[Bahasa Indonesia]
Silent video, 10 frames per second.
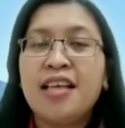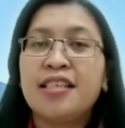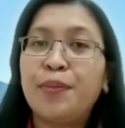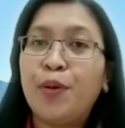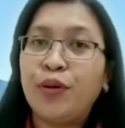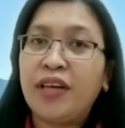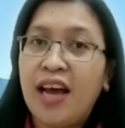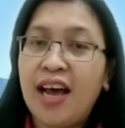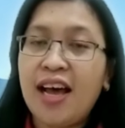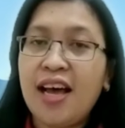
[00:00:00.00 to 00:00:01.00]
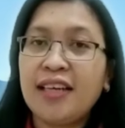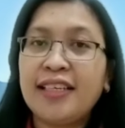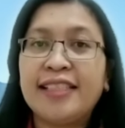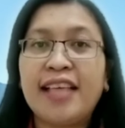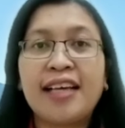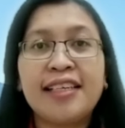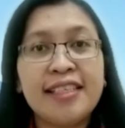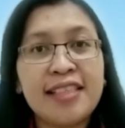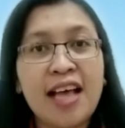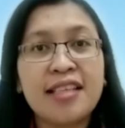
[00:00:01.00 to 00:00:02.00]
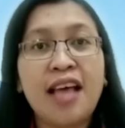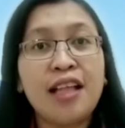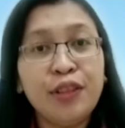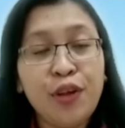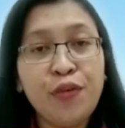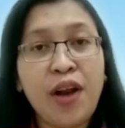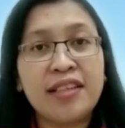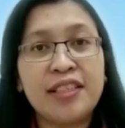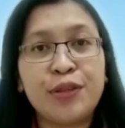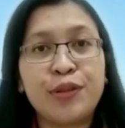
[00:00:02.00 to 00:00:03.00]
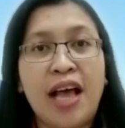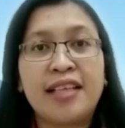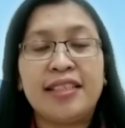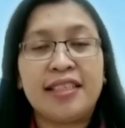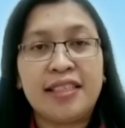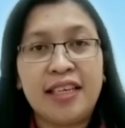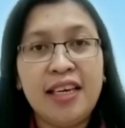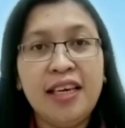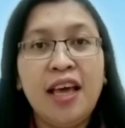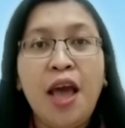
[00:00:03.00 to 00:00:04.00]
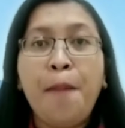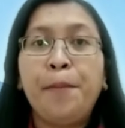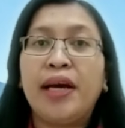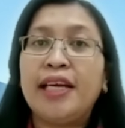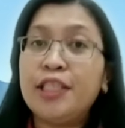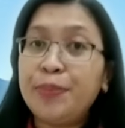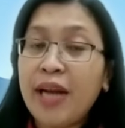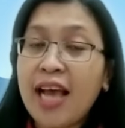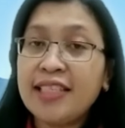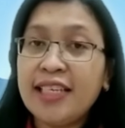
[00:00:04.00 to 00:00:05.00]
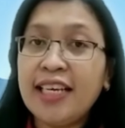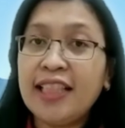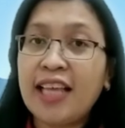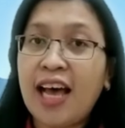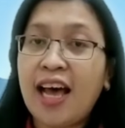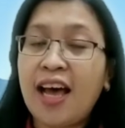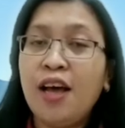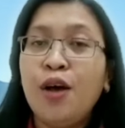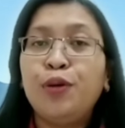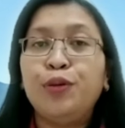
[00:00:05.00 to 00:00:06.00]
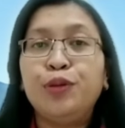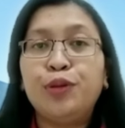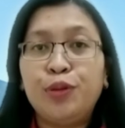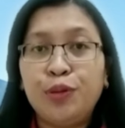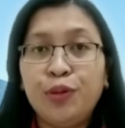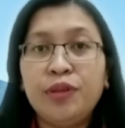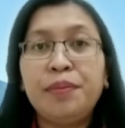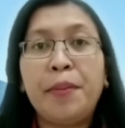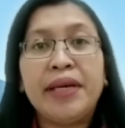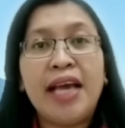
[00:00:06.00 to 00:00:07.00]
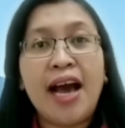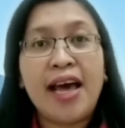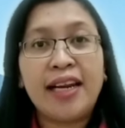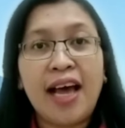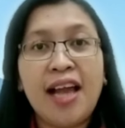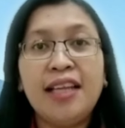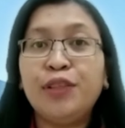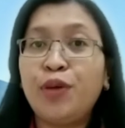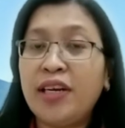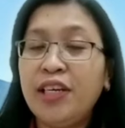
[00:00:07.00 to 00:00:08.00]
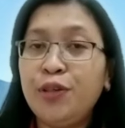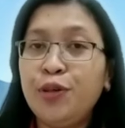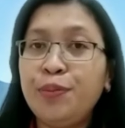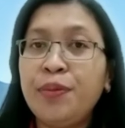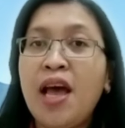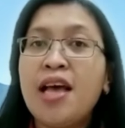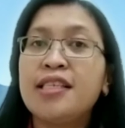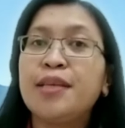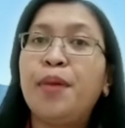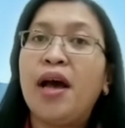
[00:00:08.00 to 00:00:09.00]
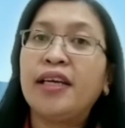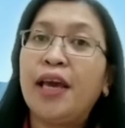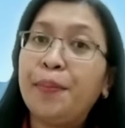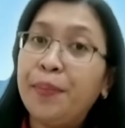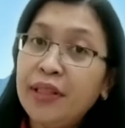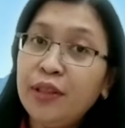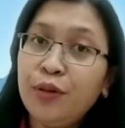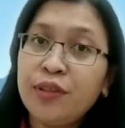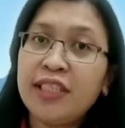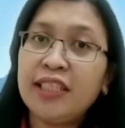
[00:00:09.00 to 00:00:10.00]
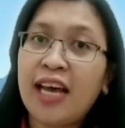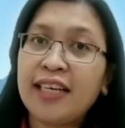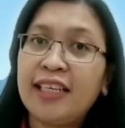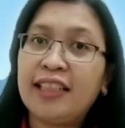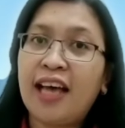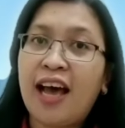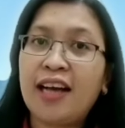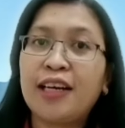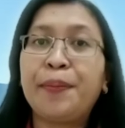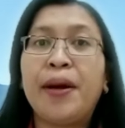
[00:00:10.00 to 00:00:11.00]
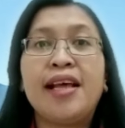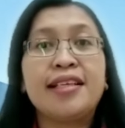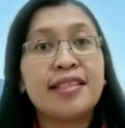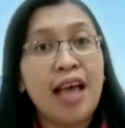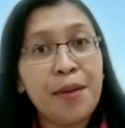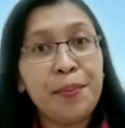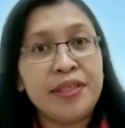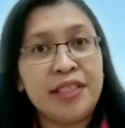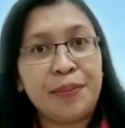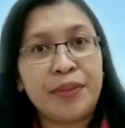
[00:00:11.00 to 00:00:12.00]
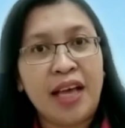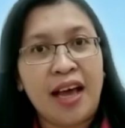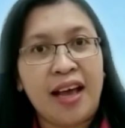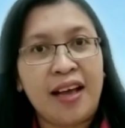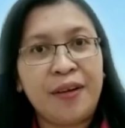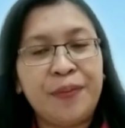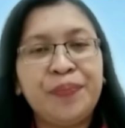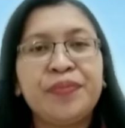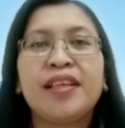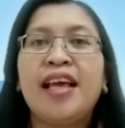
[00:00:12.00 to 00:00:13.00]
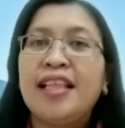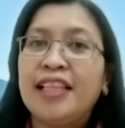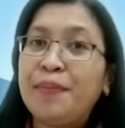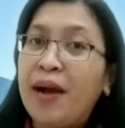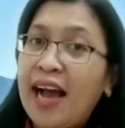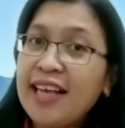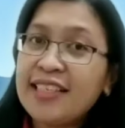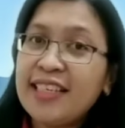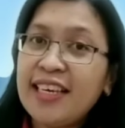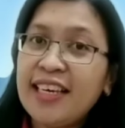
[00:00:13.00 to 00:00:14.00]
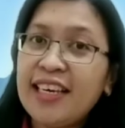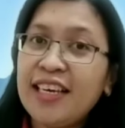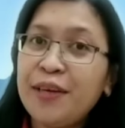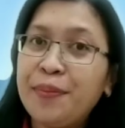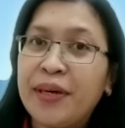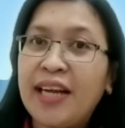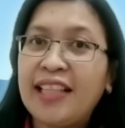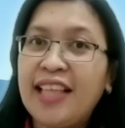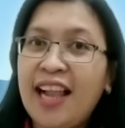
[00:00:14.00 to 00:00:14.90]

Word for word: Semoga kisah-kisah Santo Fransiskus Assisi menginspirasi kita untuk memelihara lingkungan hidup sebagai bentuk cinta kita kepada Sang Pencipta. Terima kasih, berkah